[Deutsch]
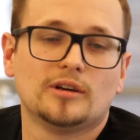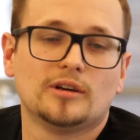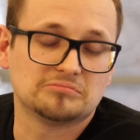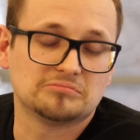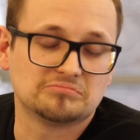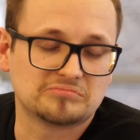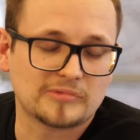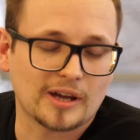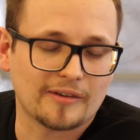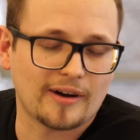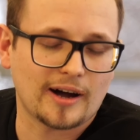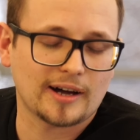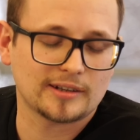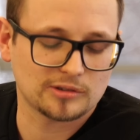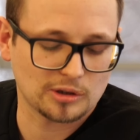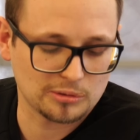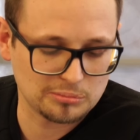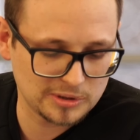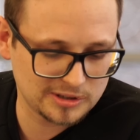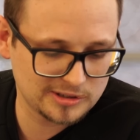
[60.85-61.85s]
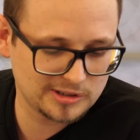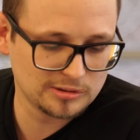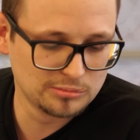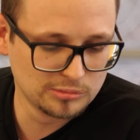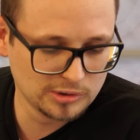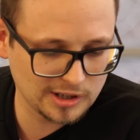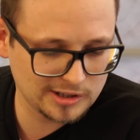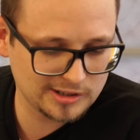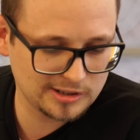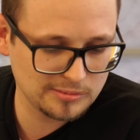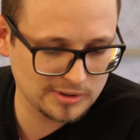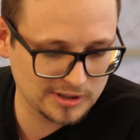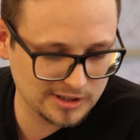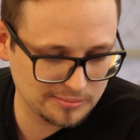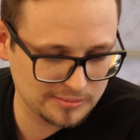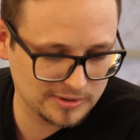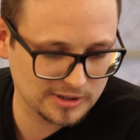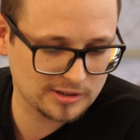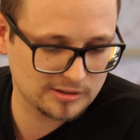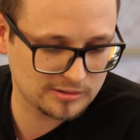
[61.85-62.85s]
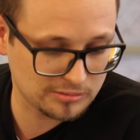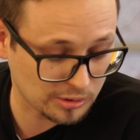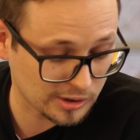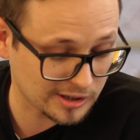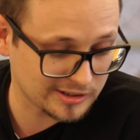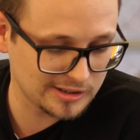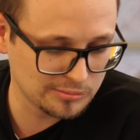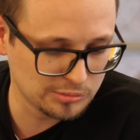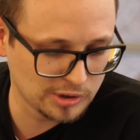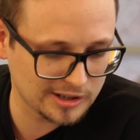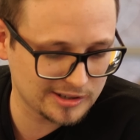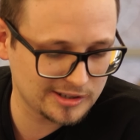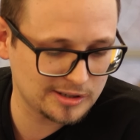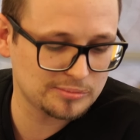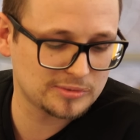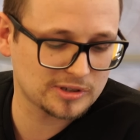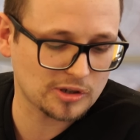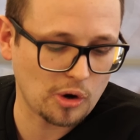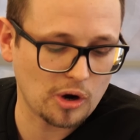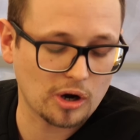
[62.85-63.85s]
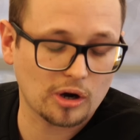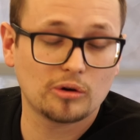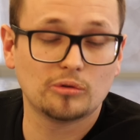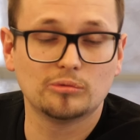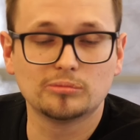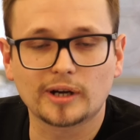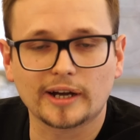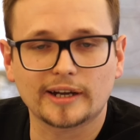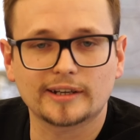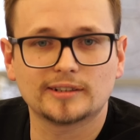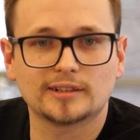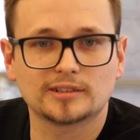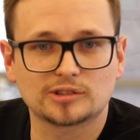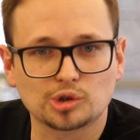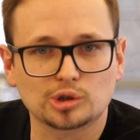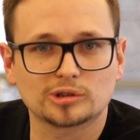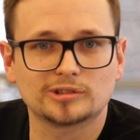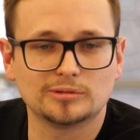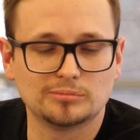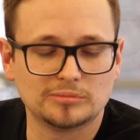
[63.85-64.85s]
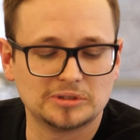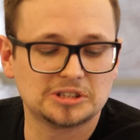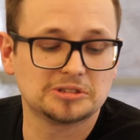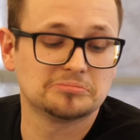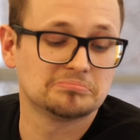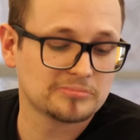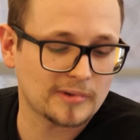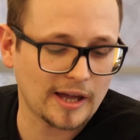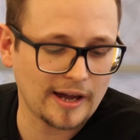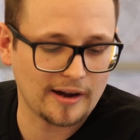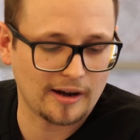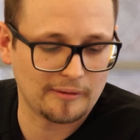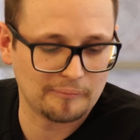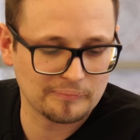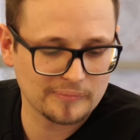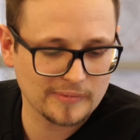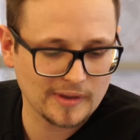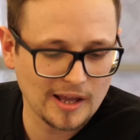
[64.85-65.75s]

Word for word: Und der war dann mit 777 oder 770 Euro umgerechnet schon ziemlich, naja.